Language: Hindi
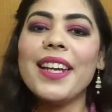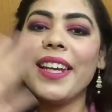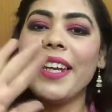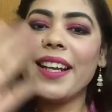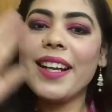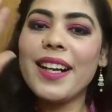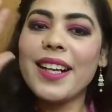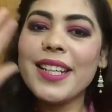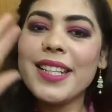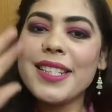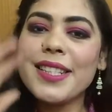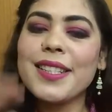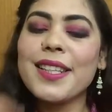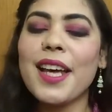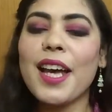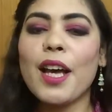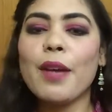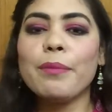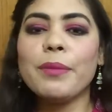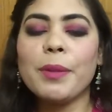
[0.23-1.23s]
हे गाइस
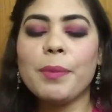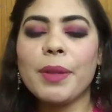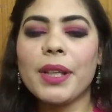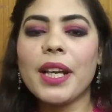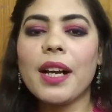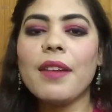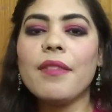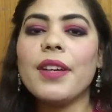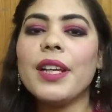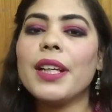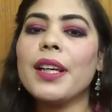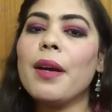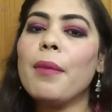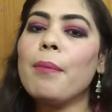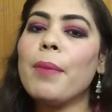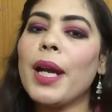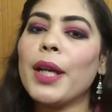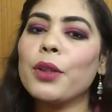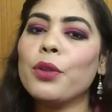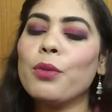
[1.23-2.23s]
आई एम दीपिका वेलकम
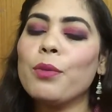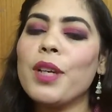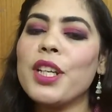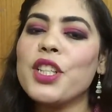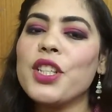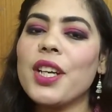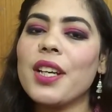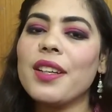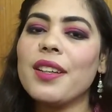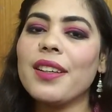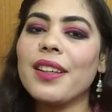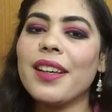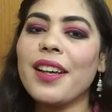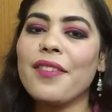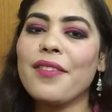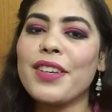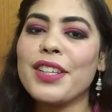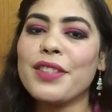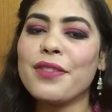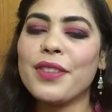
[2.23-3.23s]
बैक टू माय चैनल
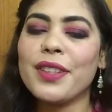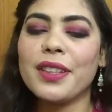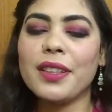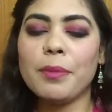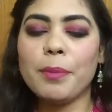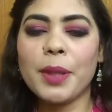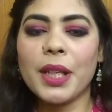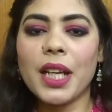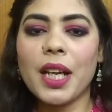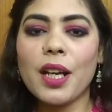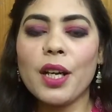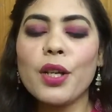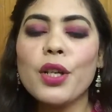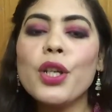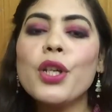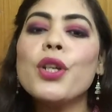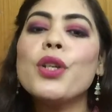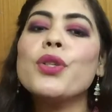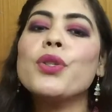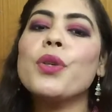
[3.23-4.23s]
ग्लैमर्स विद दीपिका
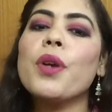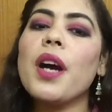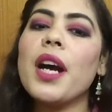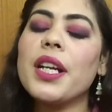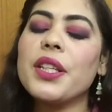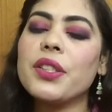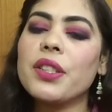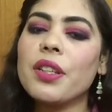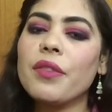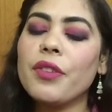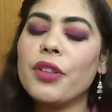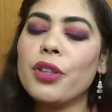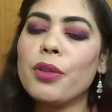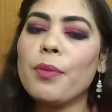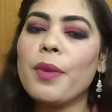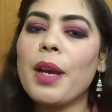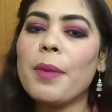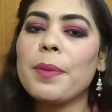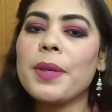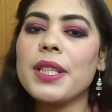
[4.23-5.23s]
सो आज की वीडियो
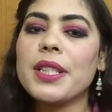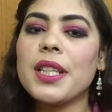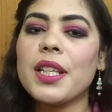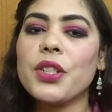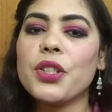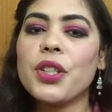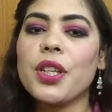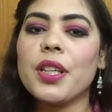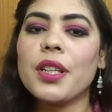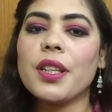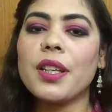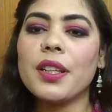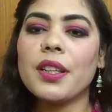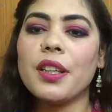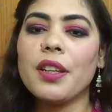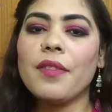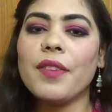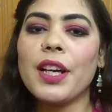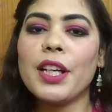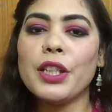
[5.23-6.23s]
मैं आपके साथ शेयर
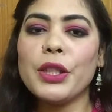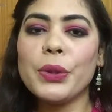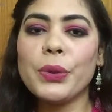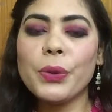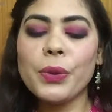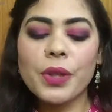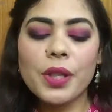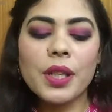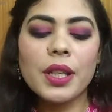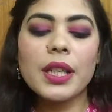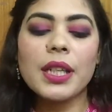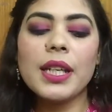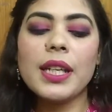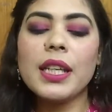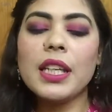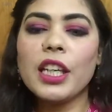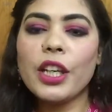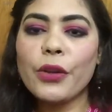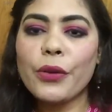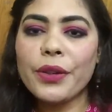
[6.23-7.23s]
करने वाली हूँ
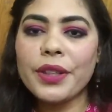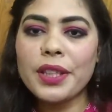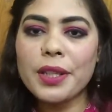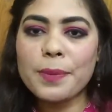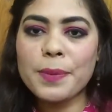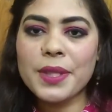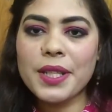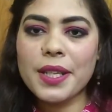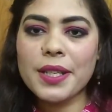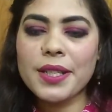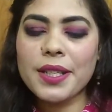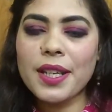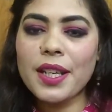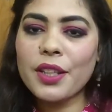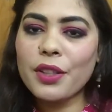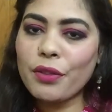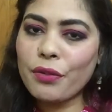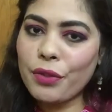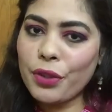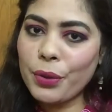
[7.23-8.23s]
इन लिक्विड लिपस्टिक्स का
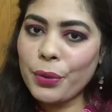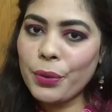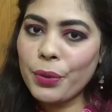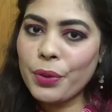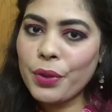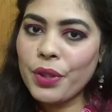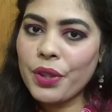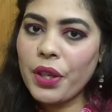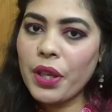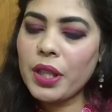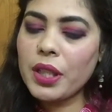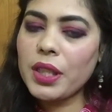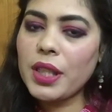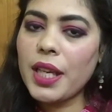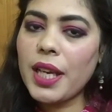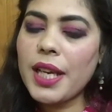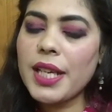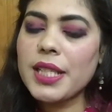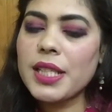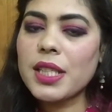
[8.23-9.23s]
रिव्यू
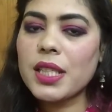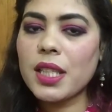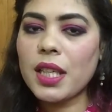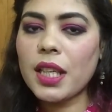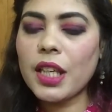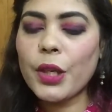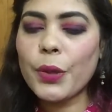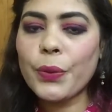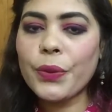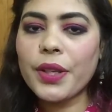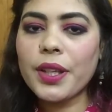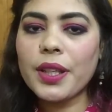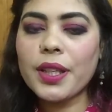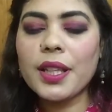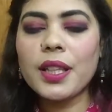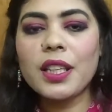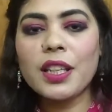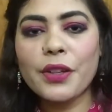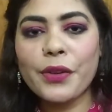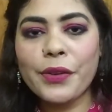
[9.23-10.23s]
ये है स्टे क्यूर्की की
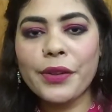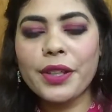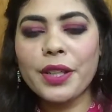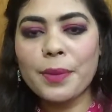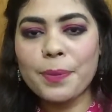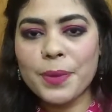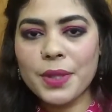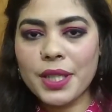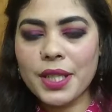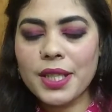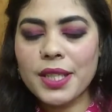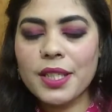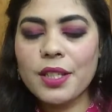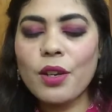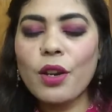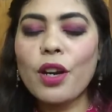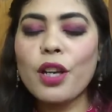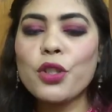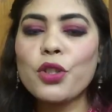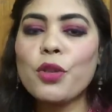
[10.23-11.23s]
लिक्विड लिपस्टिक्स
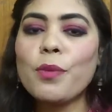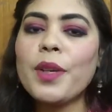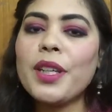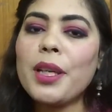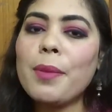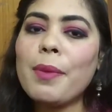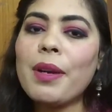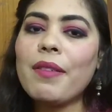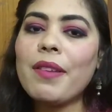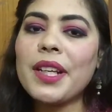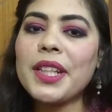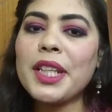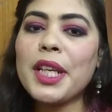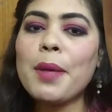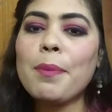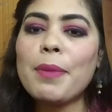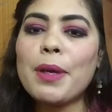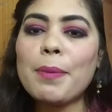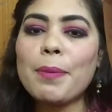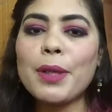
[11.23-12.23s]
और जो मैंने मंगवाई है
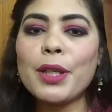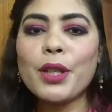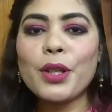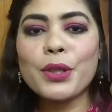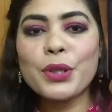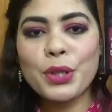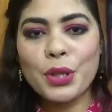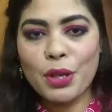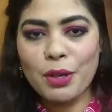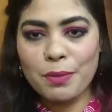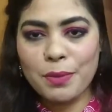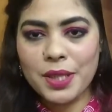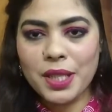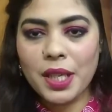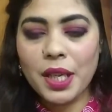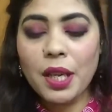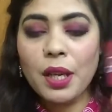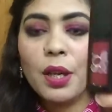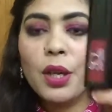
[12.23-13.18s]
पर्पल डॉट कॉम से